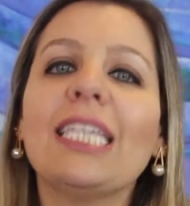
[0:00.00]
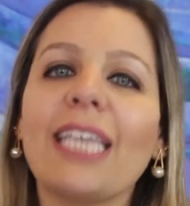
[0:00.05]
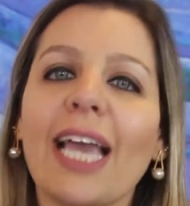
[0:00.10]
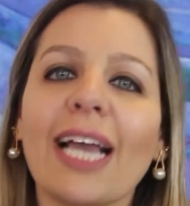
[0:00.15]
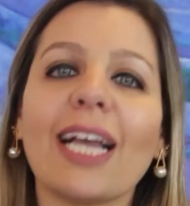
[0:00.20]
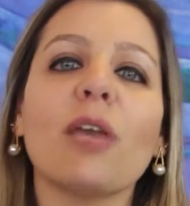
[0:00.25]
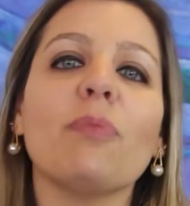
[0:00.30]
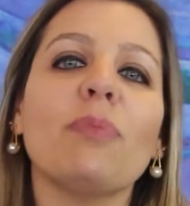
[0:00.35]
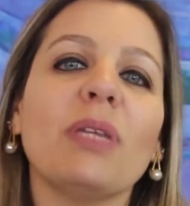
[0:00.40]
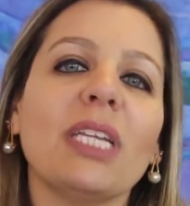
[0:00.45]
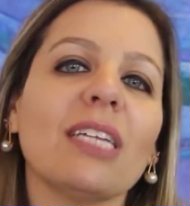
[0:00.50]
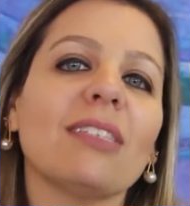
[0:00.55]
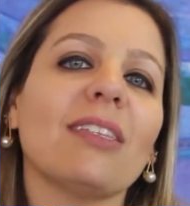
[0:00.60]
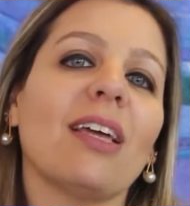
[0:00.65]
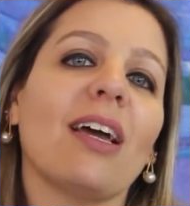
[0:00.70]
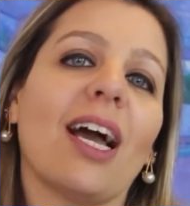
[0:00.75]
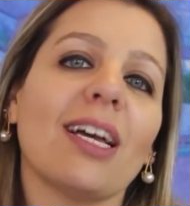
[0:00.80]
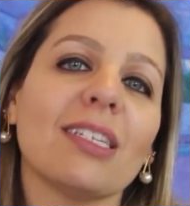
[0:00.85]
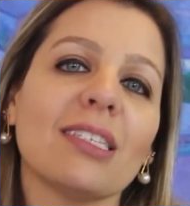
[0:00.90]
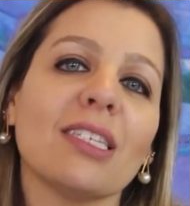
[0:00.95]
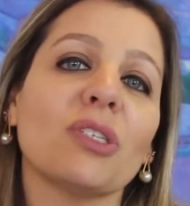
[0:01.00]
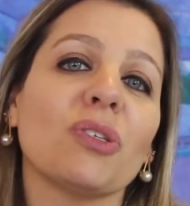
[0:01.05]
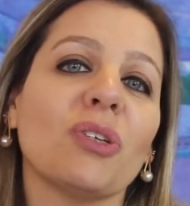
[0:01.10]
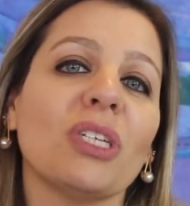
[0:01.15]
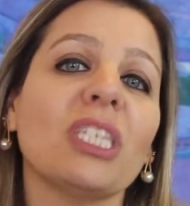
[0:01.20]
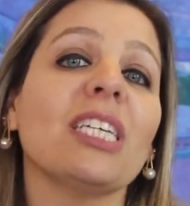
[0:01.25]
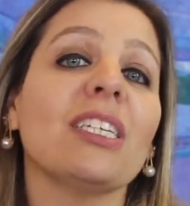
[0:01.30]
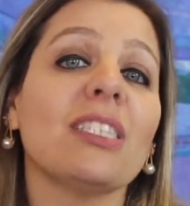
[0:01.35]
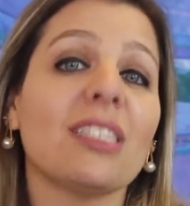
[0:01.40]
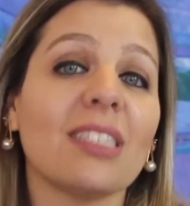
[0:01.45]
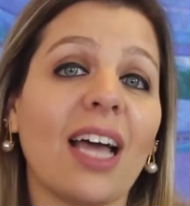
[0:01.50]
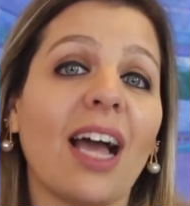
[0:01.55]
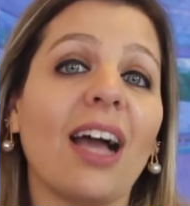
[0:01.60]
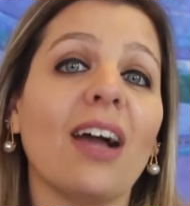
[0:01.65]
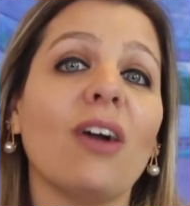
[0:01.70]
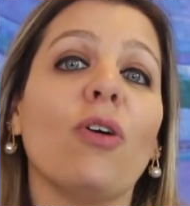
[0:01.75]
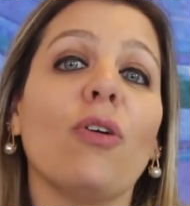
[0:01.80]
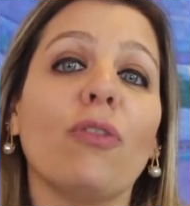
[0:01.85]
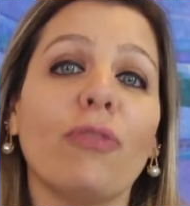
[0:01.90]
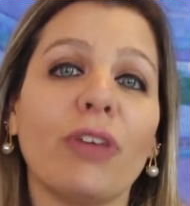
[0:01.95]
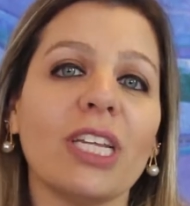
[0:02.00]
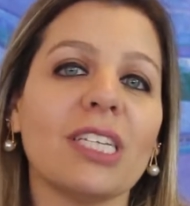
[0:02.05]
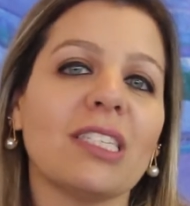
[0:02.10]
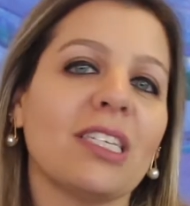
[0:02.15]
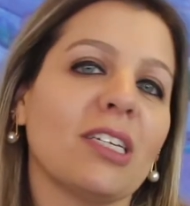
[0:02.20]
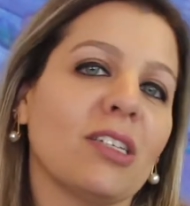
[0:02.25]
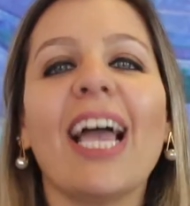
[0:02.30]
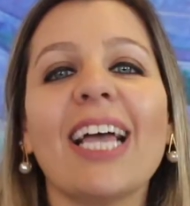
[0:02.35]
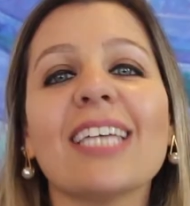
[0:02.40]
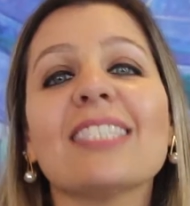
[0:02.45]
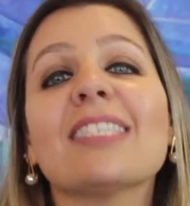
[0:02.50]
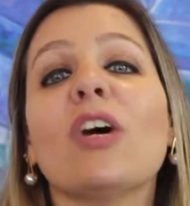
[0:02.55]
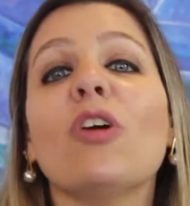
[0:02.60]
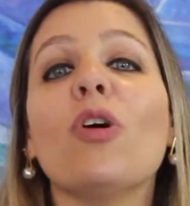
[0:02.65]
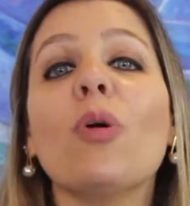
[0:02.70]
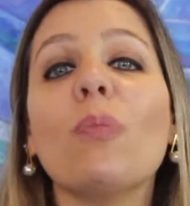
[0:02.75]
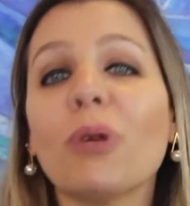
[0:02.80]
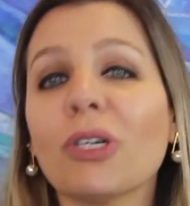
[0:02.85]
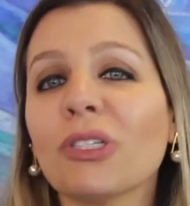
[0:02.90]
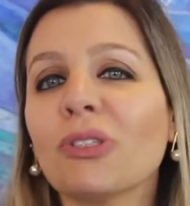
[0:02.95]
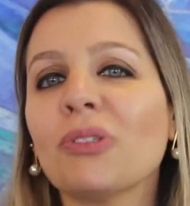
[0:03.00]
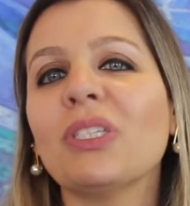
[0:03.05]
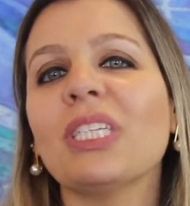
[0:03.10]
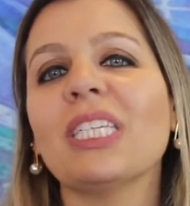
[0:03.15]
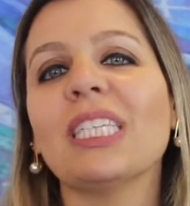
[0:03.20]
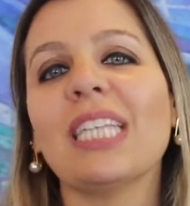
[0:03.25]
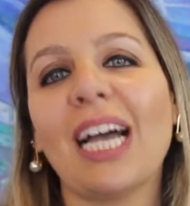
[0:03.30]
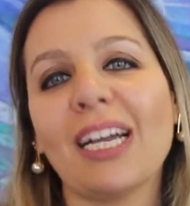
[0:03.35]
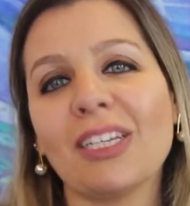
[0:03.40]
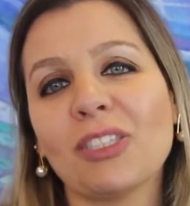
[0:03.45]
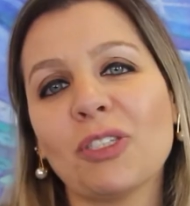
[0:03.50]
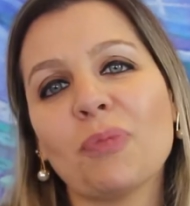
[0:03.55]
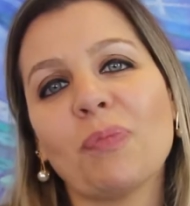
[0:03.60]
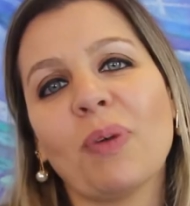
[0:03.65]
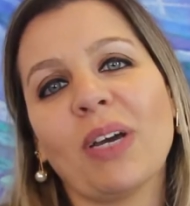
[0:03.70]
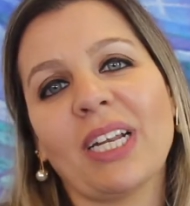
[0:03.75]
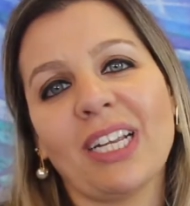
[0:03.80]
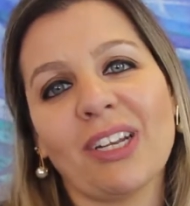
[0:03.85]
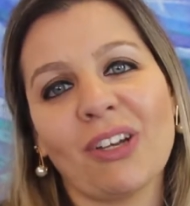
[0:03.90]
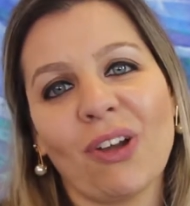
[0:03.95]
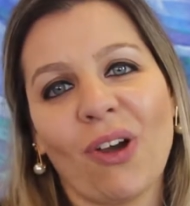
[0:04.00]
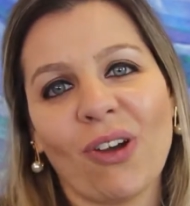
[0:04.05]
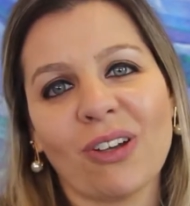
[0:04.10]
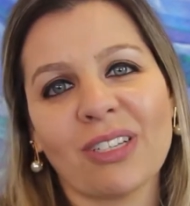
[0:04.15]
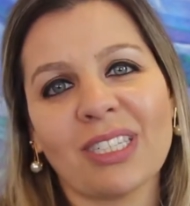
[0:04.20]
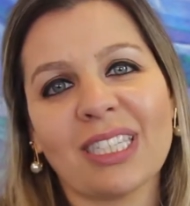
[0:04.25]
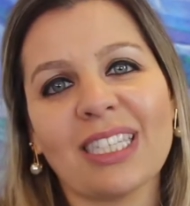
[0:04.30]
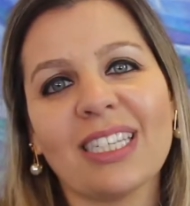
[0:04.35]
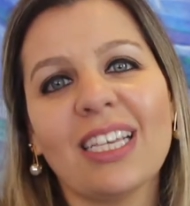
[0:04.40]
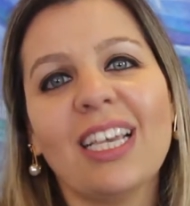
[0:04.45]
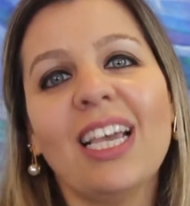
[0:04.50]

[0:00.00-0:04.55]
que a Gaibina Assessoria está oferecendo essa oportunidade para nós.